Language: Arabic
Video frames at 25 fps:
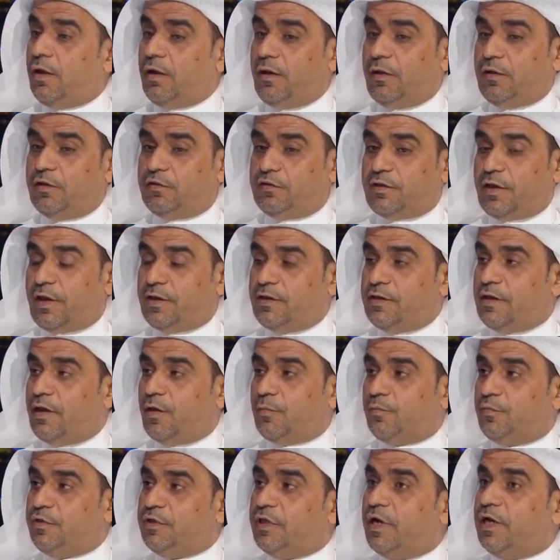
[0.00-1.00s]

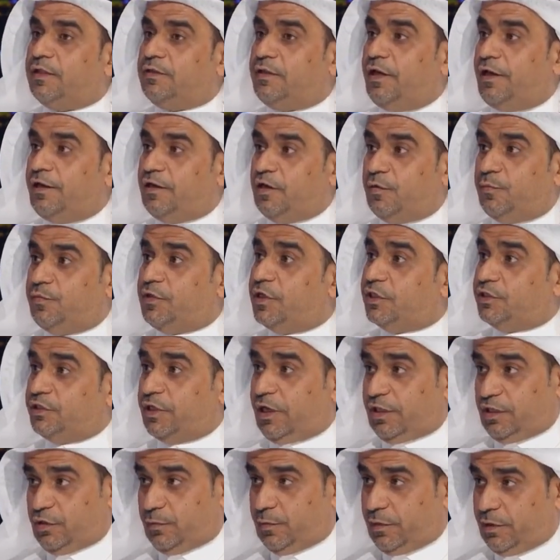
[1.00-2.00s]
لتهيئه بيئه تعليميه
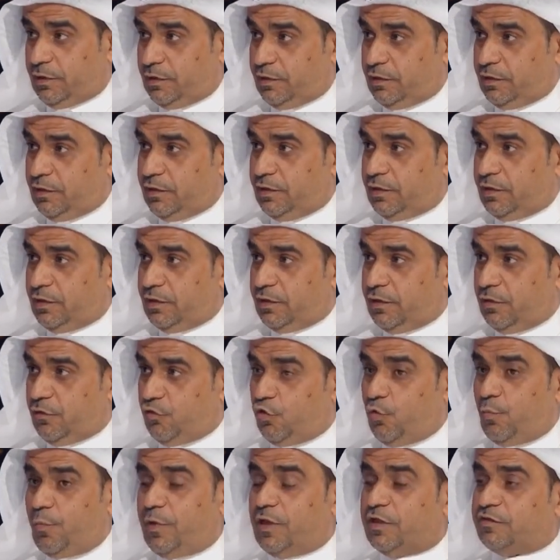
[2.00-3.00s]
جاذبه
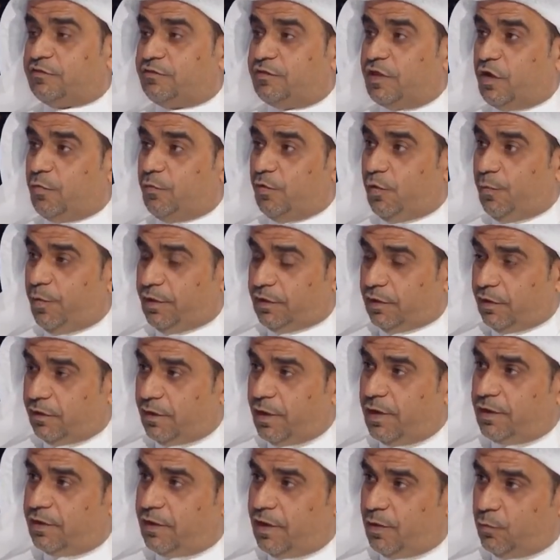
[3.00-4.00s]
ثم يستكمل بعد
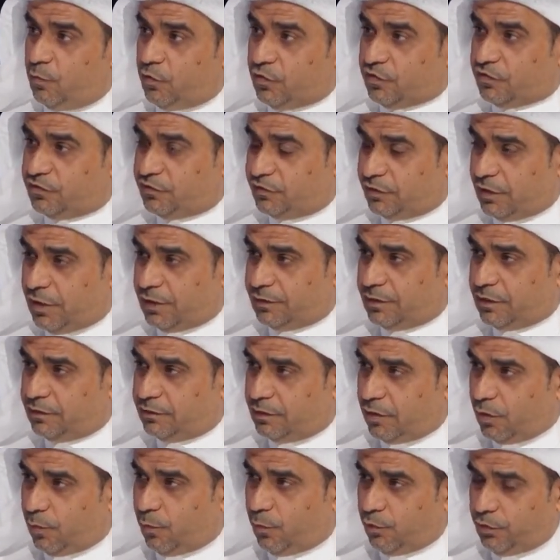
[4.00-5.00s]
ذلك المؤسسات
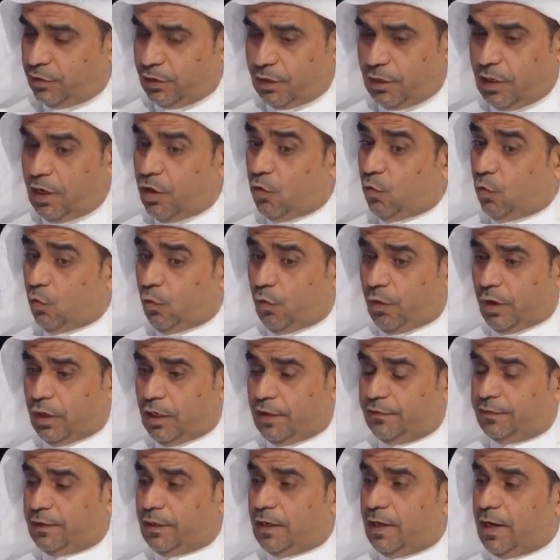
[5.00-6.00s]
التربويه
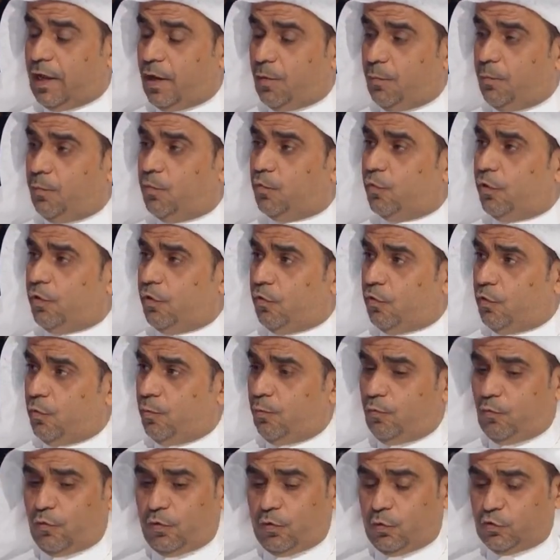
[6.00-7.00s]
الاخرى اذا الاب
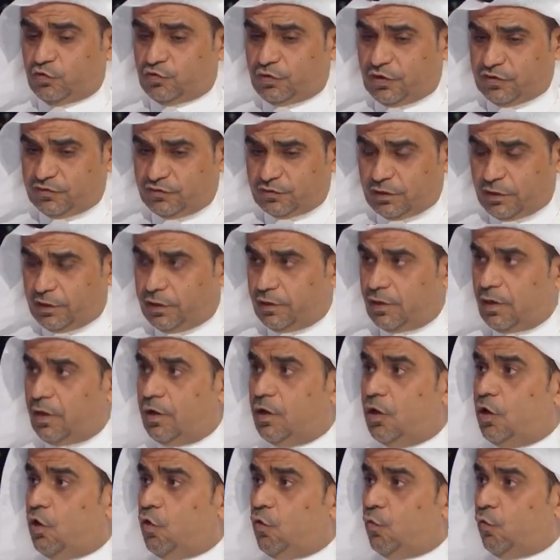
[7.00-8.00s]
والام والاسره
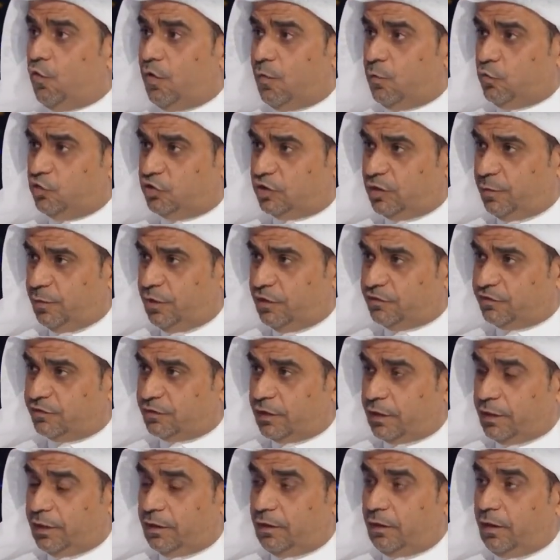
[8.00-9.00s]
الصغيره والمجتمع
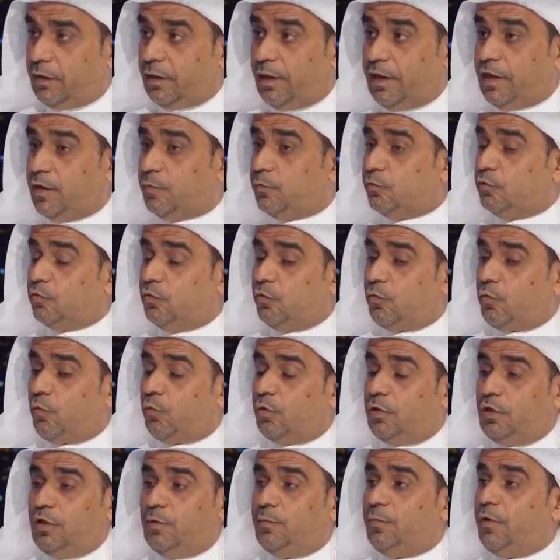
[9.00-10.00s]
الصغير عليهم دور
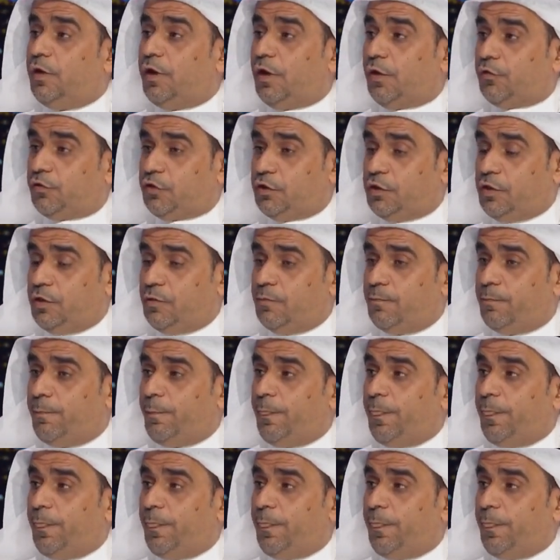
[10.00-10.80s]
وعبء عظيم